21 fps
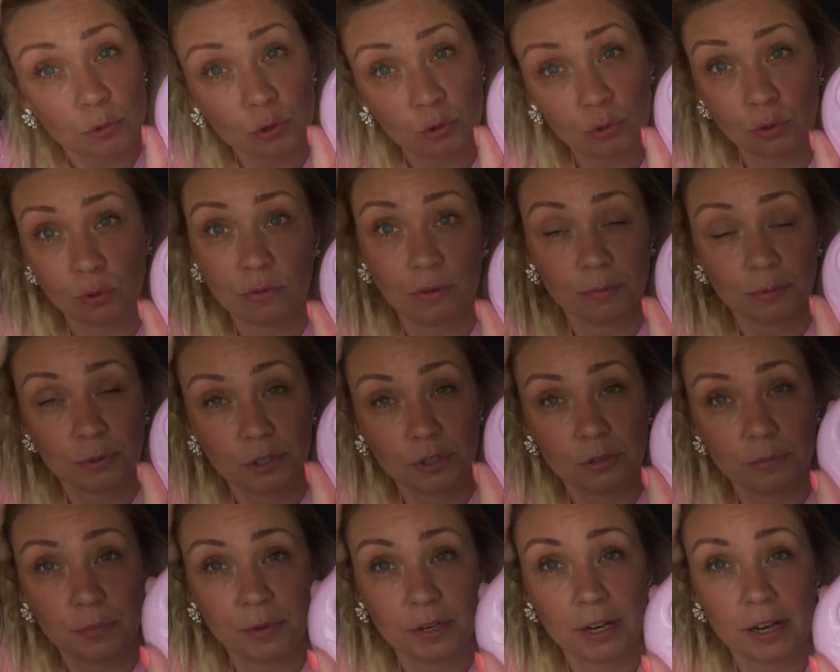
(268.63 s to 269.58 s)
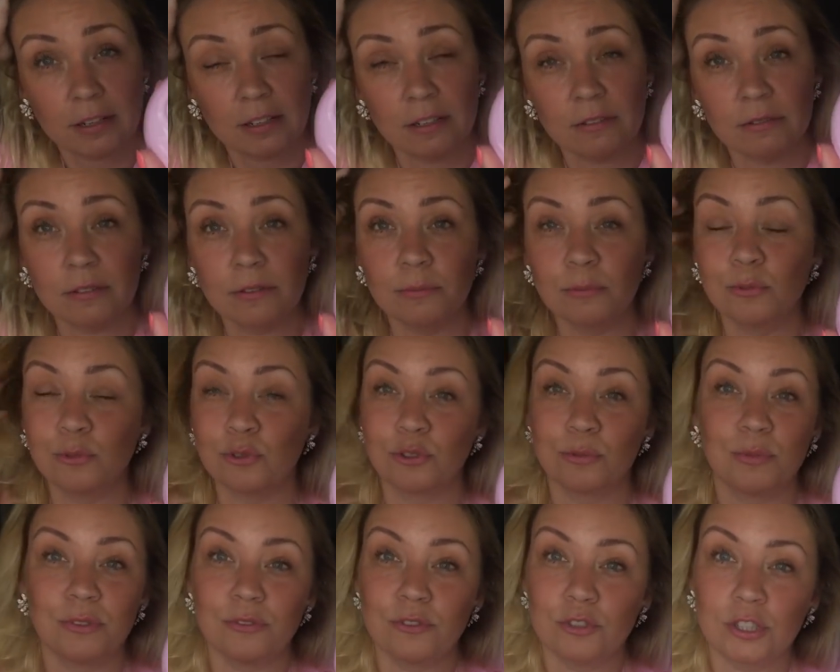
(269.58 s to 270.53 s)
Ну что вообще неприятного
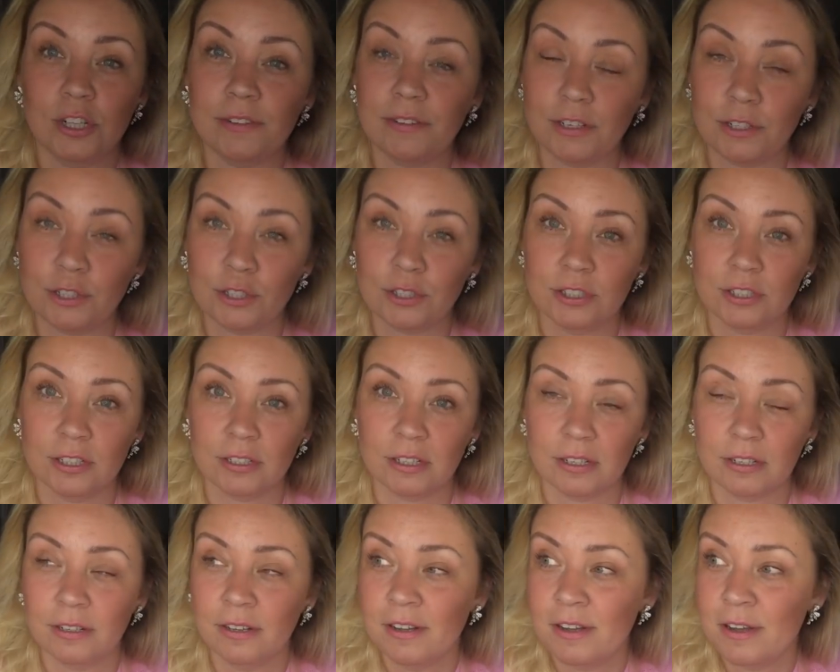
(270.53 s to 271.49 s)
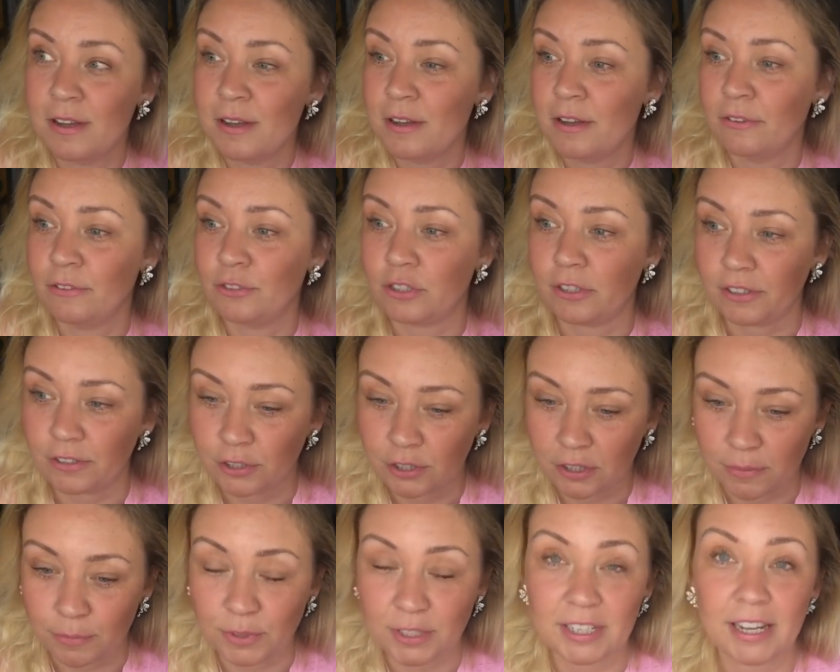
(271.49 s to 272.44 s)
может быть в человеческих в
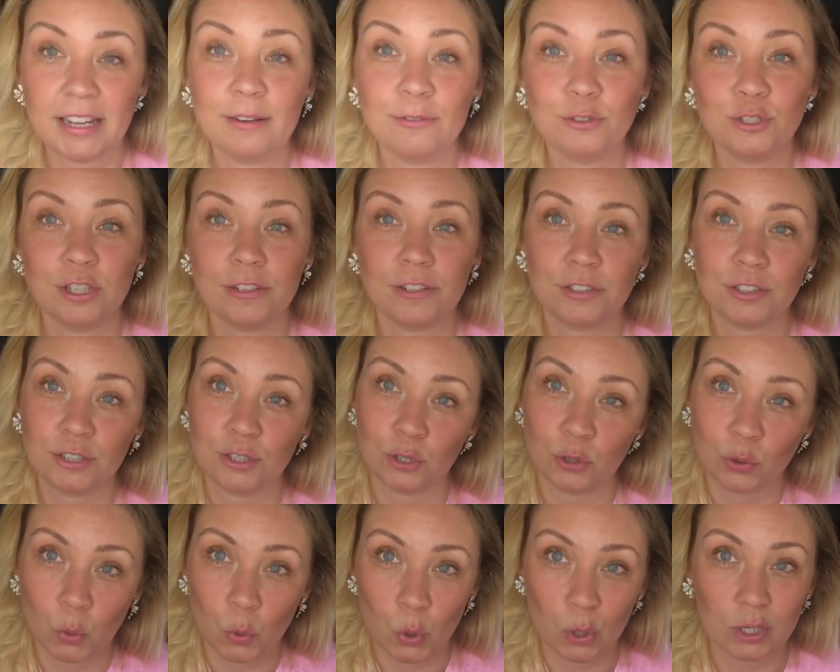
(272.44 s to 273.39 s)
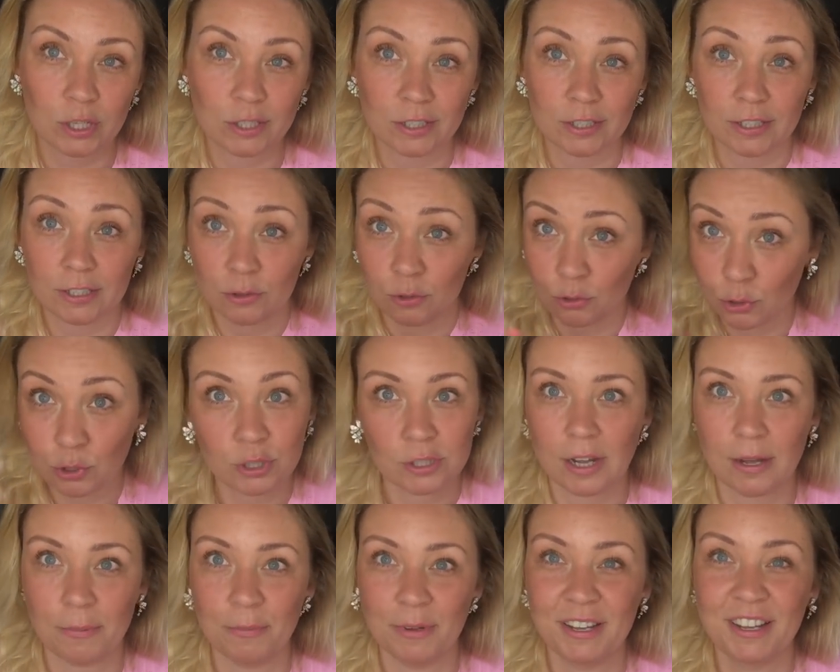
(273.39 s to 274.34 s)
человеческом теле, в человеческих органах, это то же
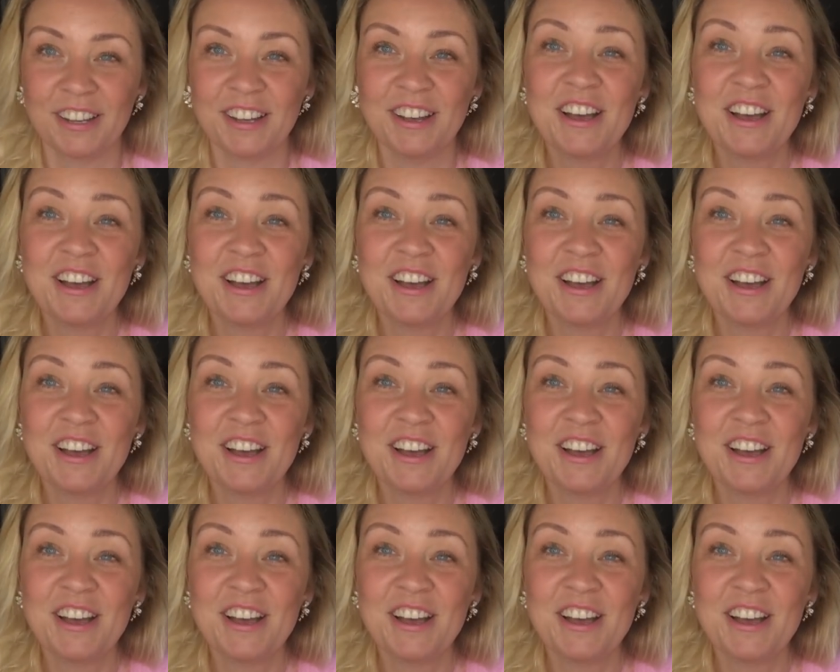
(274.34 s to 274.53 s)
самое.